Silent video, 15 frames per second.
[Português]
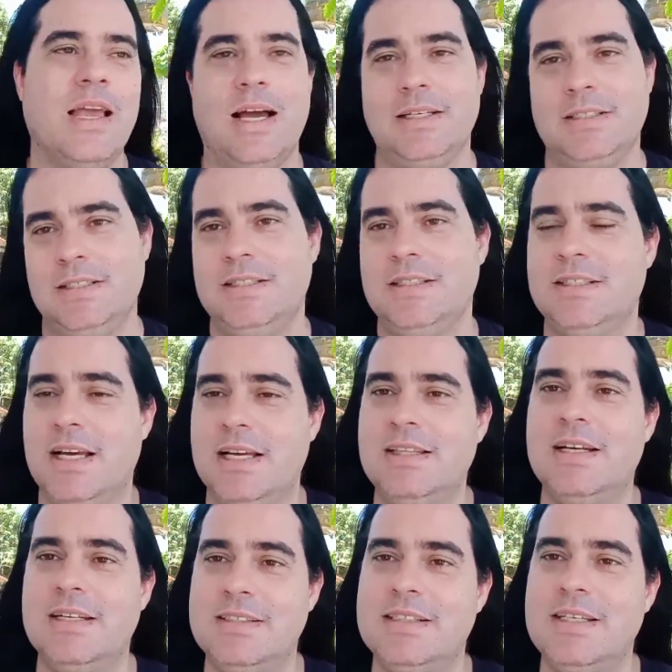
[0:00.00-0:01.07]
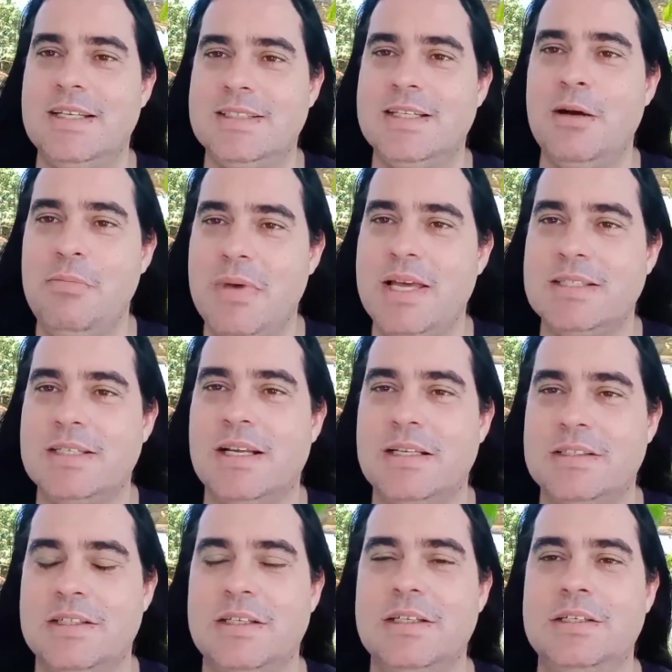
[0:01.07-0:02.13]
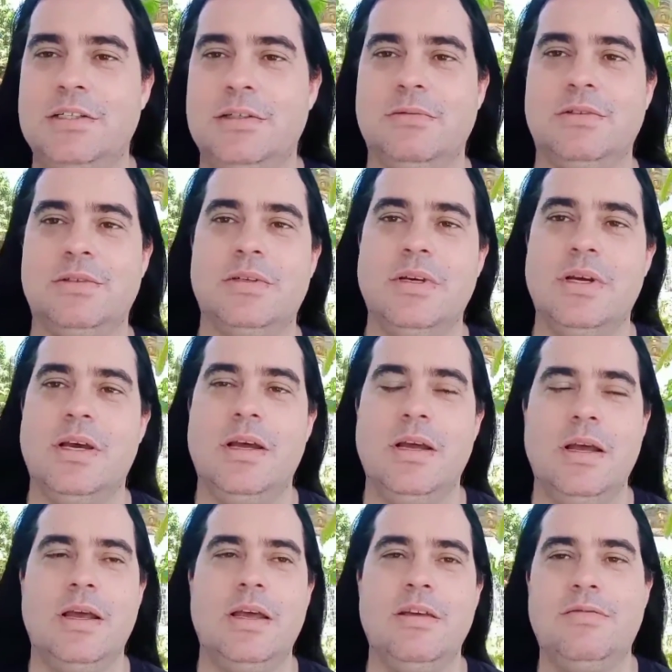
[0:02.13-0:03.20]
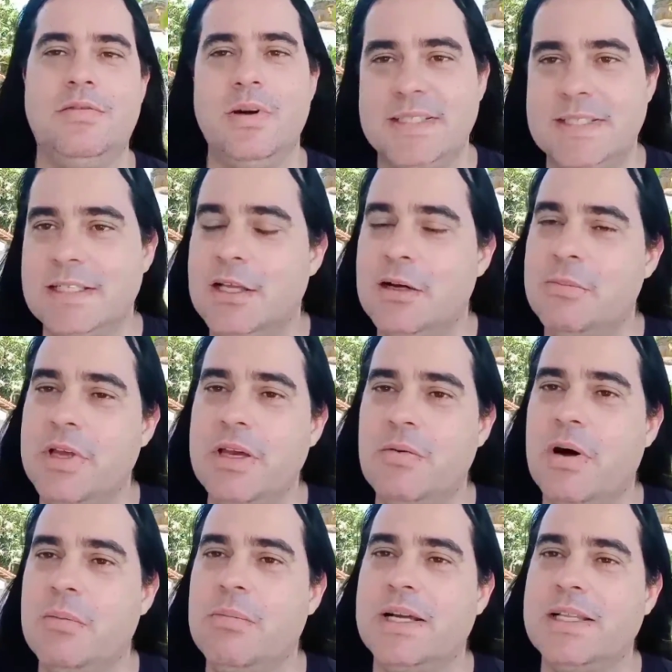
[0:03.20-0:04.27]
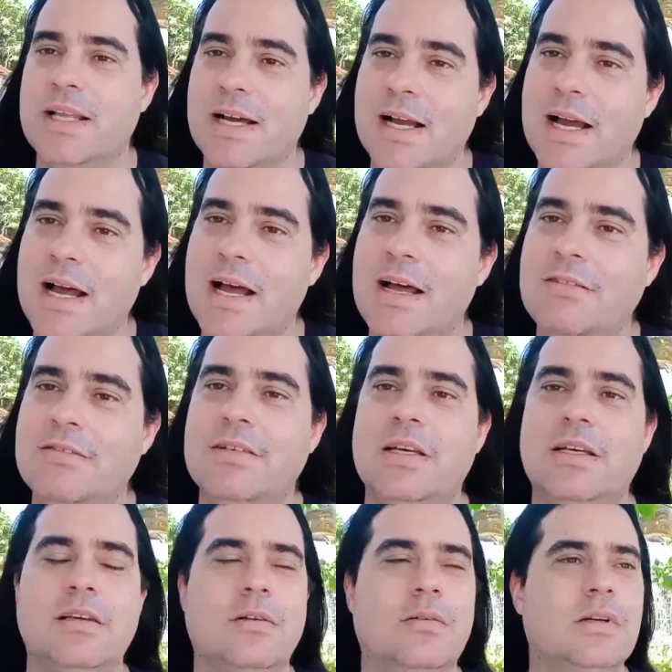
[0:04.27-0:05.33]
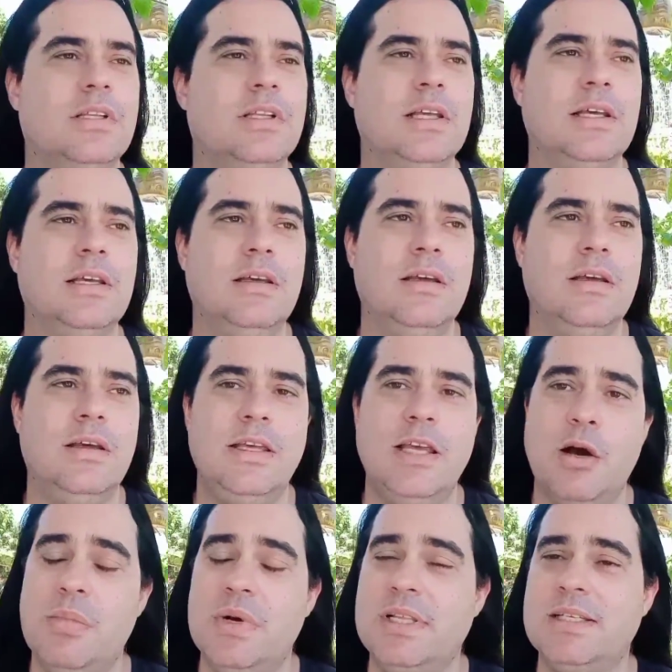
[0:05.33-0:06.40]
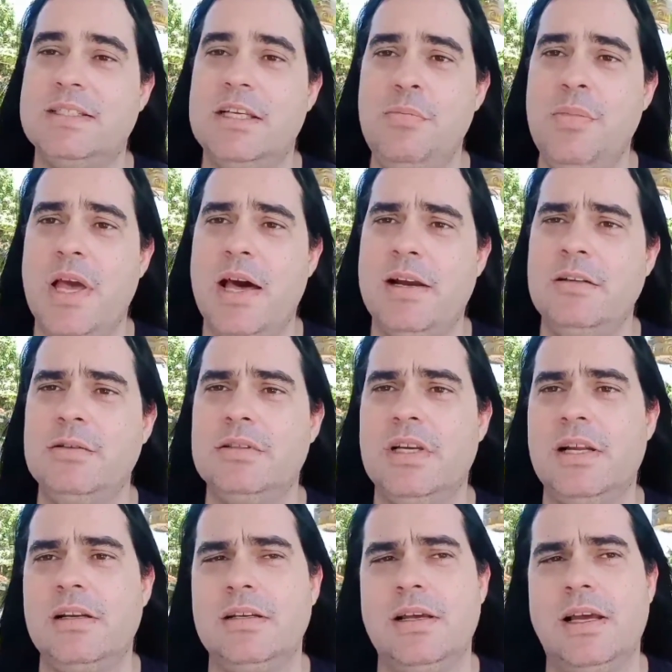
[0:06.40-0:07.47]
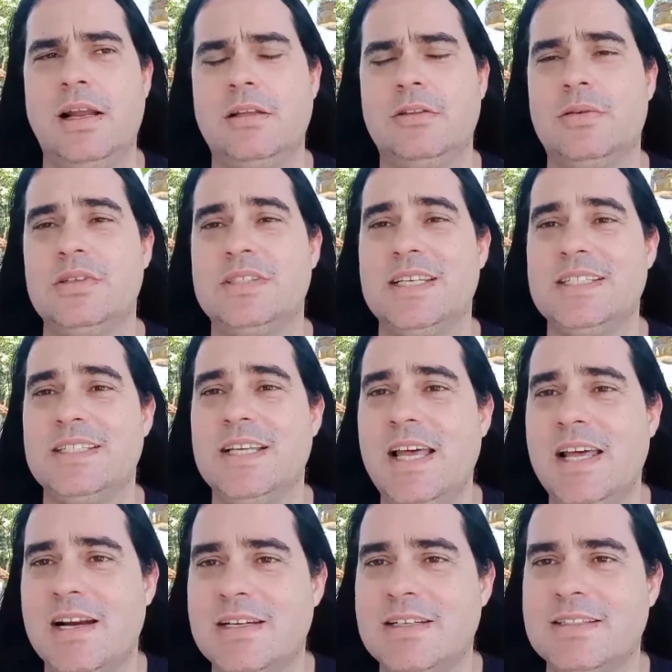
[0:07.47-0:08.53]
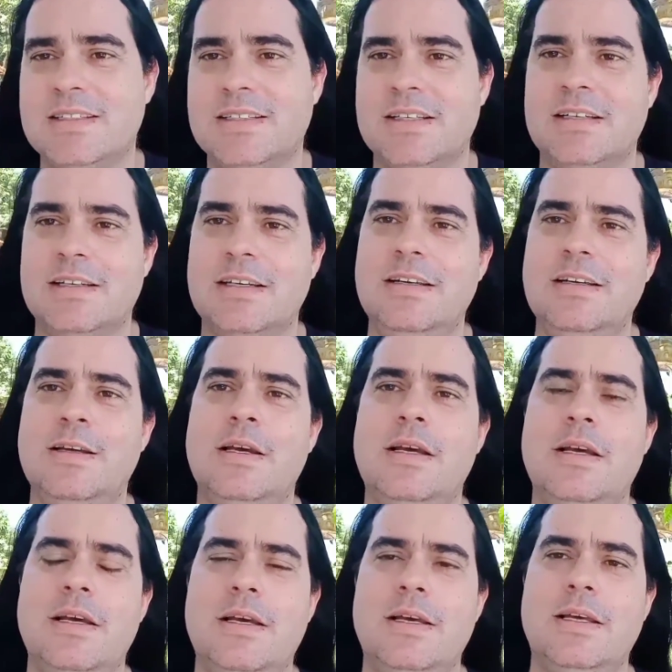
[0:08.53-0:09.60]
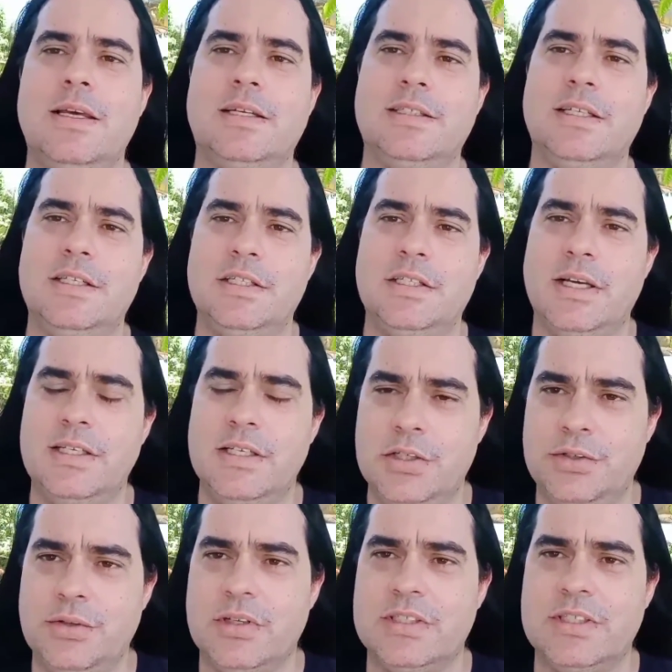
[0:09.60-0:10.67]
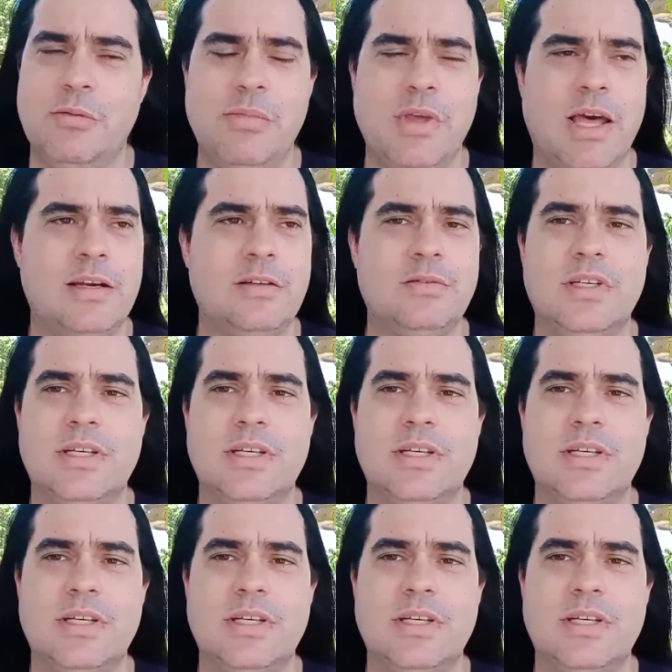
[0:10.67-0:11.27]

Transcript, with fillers: a gente já trazia essa mescla de ritmos. E foi assim também com a banda Gave, aqui em Coité, e a banda Semiáridos, ela, ela trouxe essa herança, né? E a gente já iniciou a Semiáridos